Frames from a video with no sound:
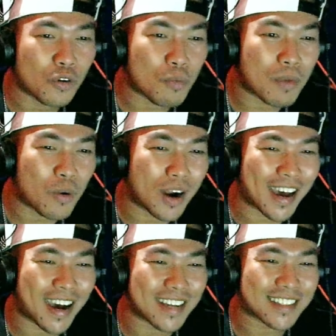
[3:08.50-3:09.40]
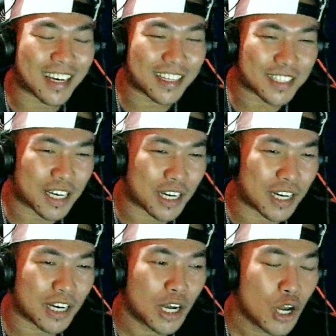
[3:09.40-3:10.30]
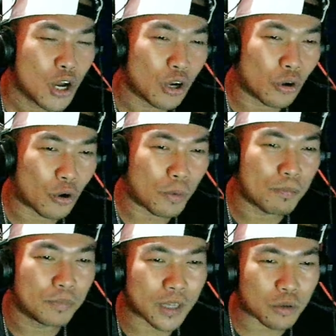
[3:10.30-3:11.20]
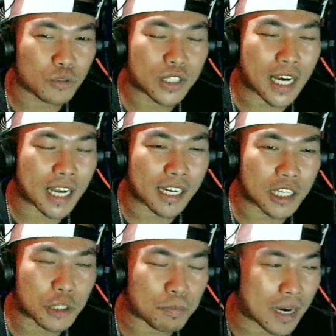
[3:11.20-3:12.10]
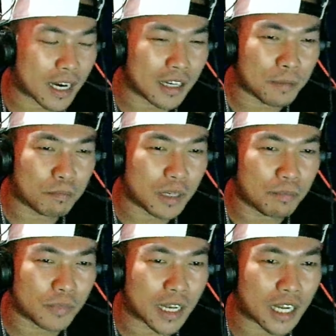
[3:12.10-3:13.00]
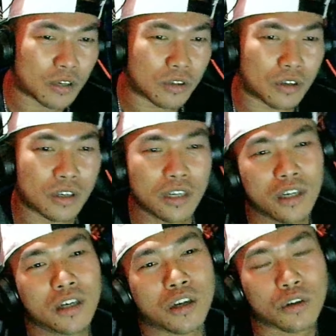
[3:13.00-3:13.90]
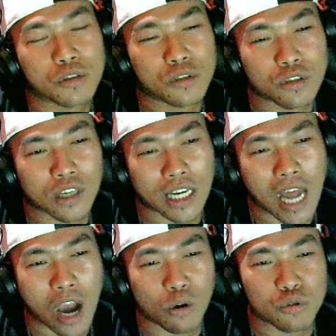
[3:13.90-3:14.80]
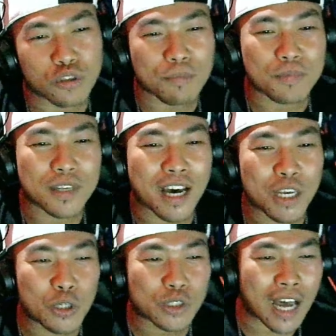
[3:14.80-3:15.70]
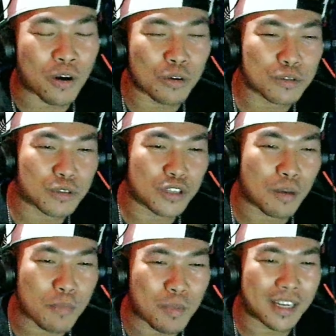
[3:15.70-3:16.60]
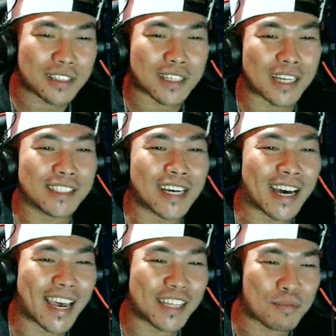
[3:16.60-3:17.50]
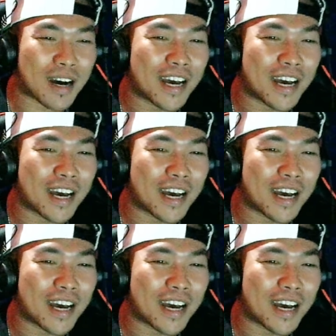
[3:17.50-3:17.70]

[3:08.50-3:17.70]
kumawala sa isang loob na kung saan is parang liblib na ano no. Gusto niya kinakausap niya yung taong gusto niyang bumalik sa kanya. Ayan, di ba?